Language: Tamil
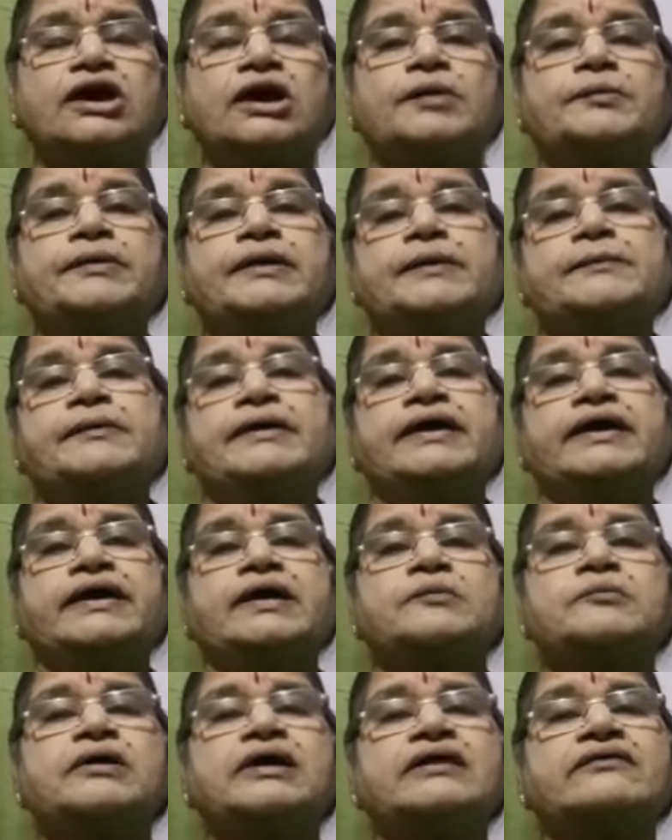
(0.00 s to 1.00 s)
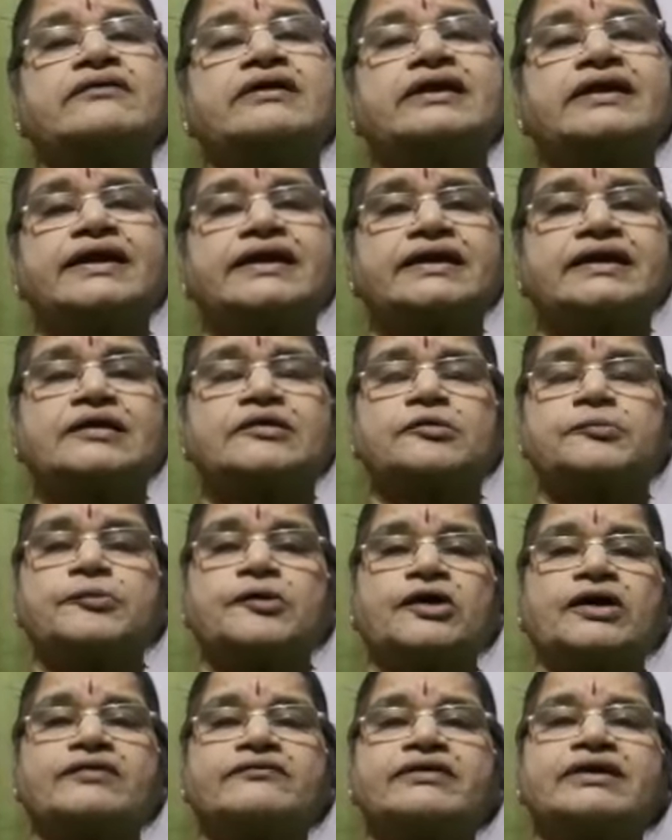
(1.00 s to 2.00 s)
அப்படியே பயங்கரமானவர் கெட்ட
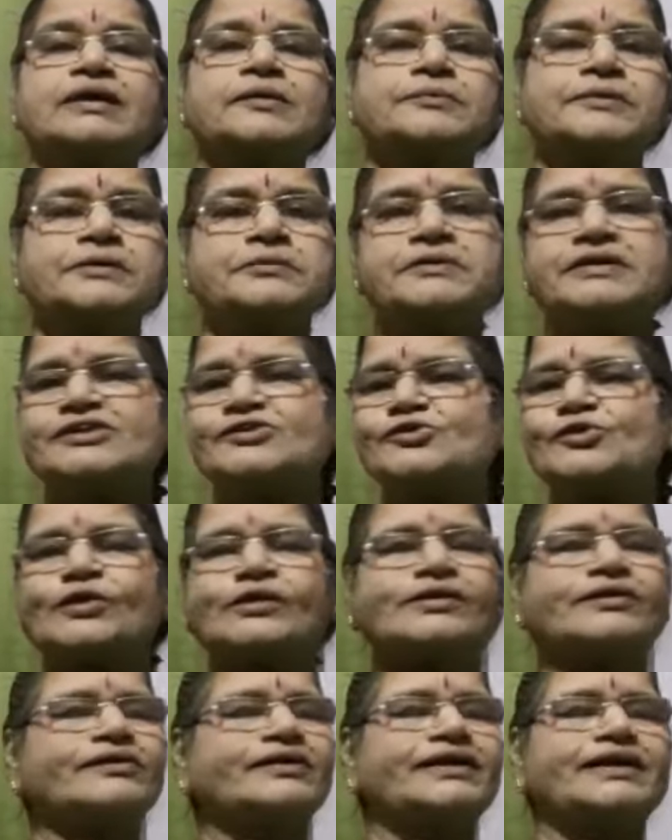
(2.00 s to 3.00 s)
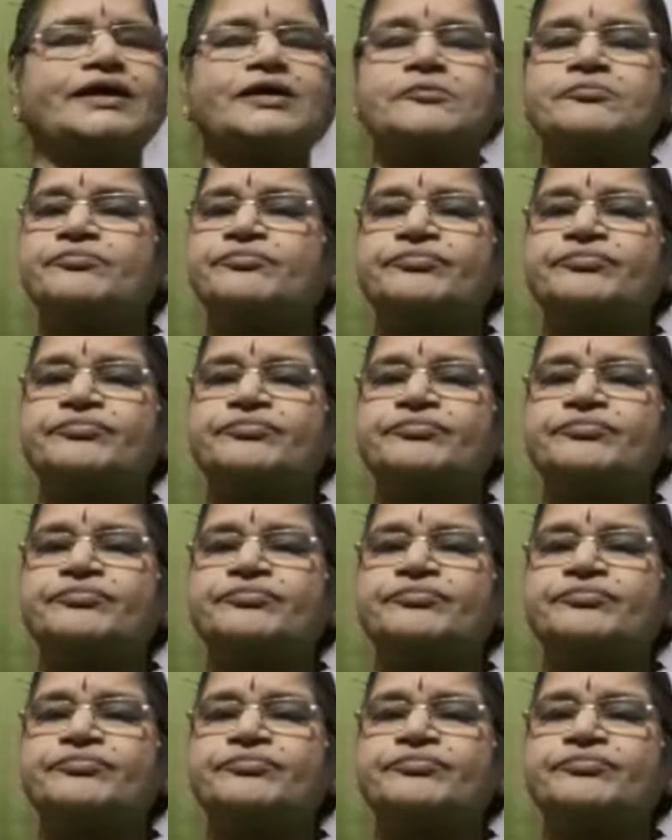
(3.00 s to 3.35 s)
பார்வை அப்படி இப்படின்னு சொல்கிறோம் இல்லையா